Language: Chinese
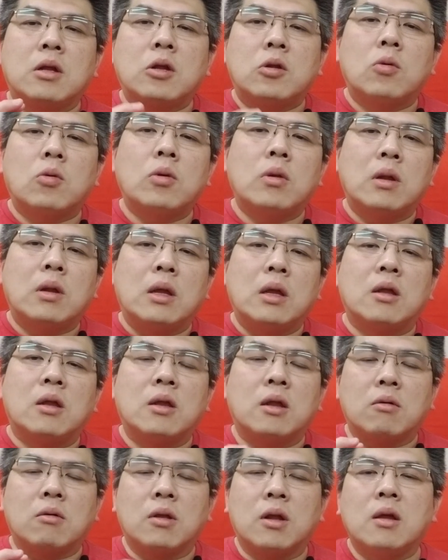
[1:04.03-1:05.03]
说你
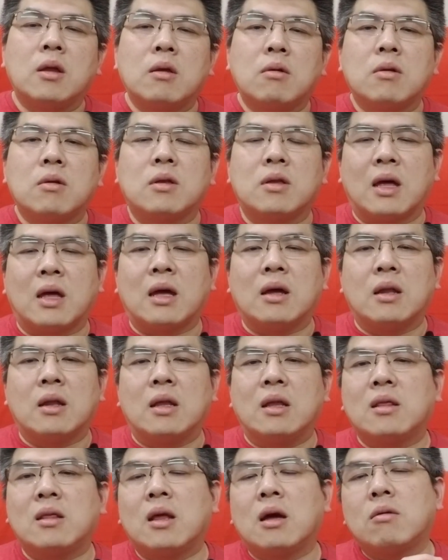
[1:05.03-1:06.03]
首先要想
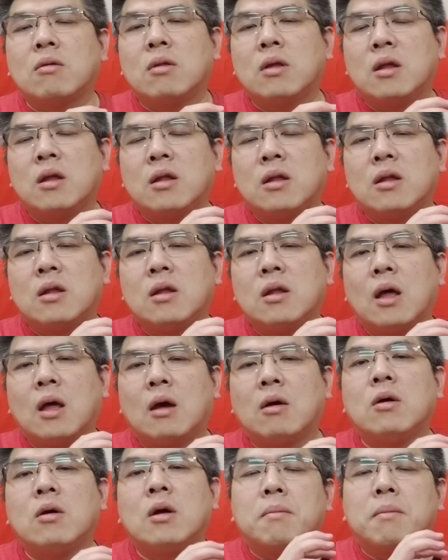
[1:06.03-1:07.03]
你到底是
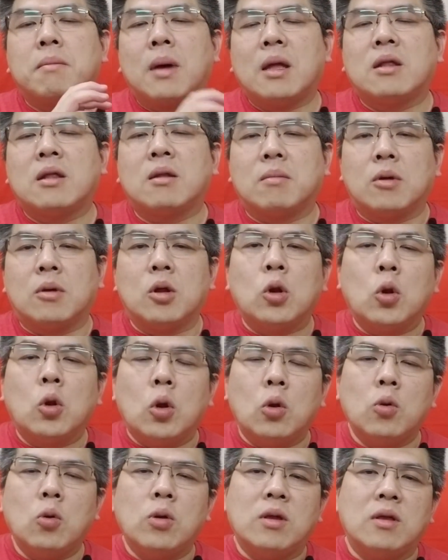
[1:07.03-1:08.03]
要卖什么
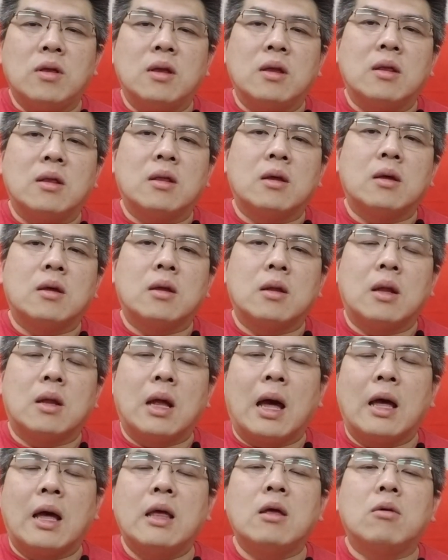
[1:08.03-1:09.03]
类型的，
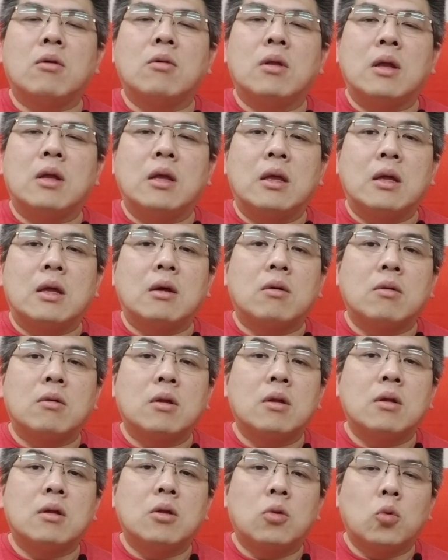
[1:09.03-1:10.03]
还有你要
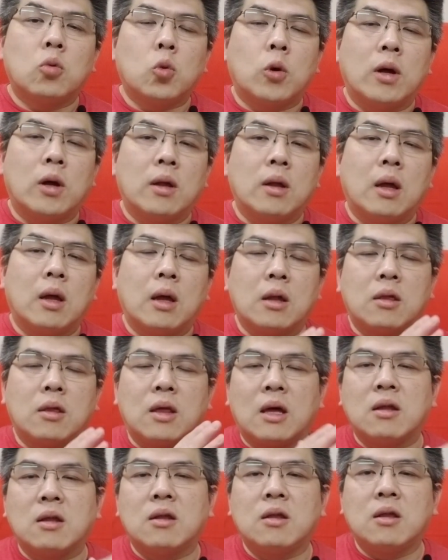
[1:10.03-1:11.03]
是短啊
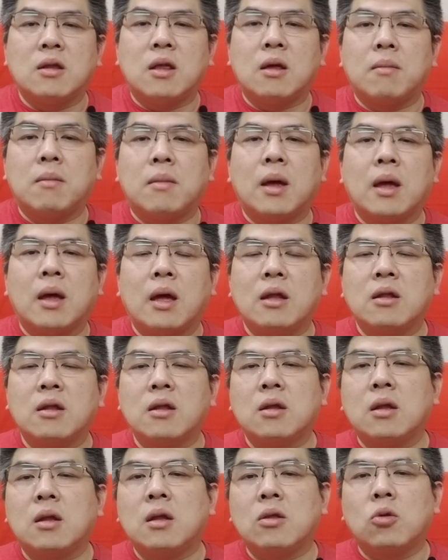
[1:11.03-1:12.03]
长时间卖还
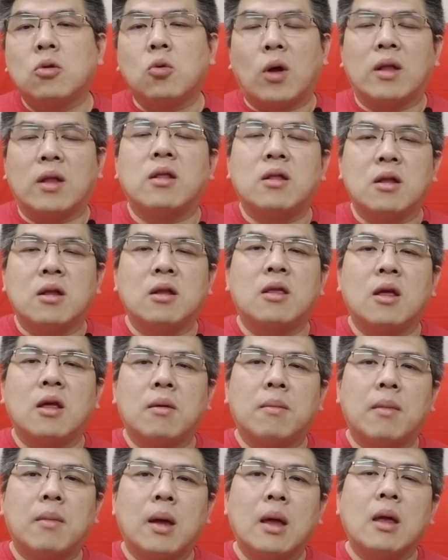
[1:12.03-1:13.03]
是短时
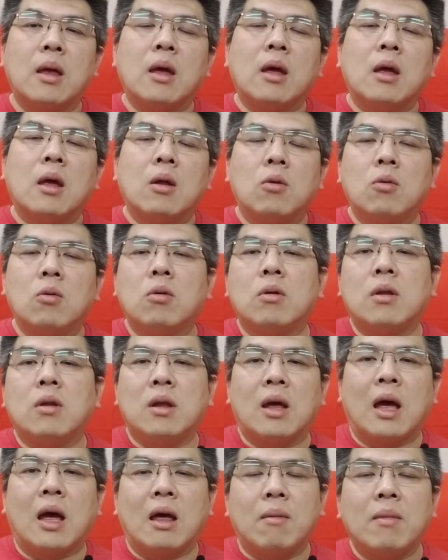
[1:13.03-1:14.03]
间买。如果你
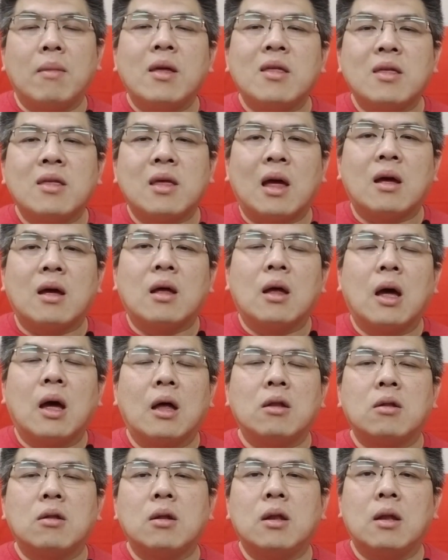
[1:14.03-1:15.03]
还没想，
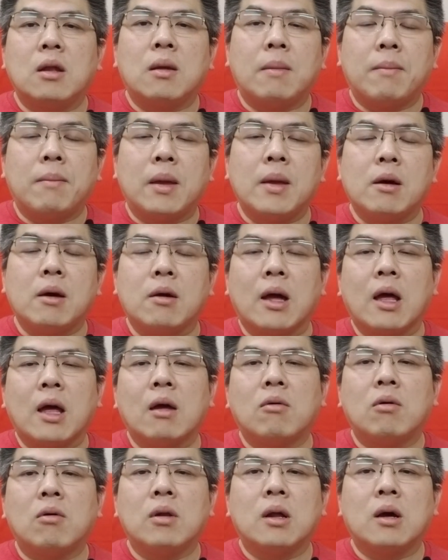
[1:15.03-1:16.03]
还是你没有
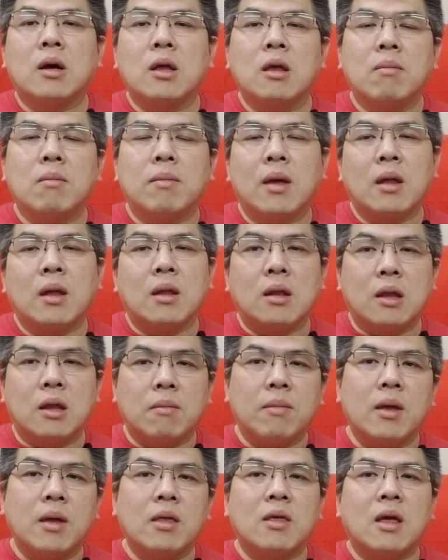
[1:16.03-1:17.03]
看我那个影片，
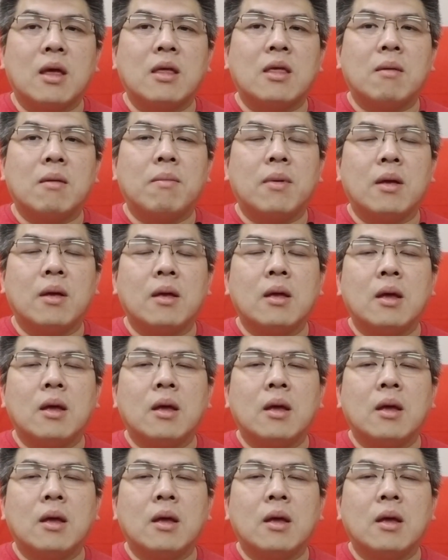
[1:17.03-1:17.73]
影片在这边，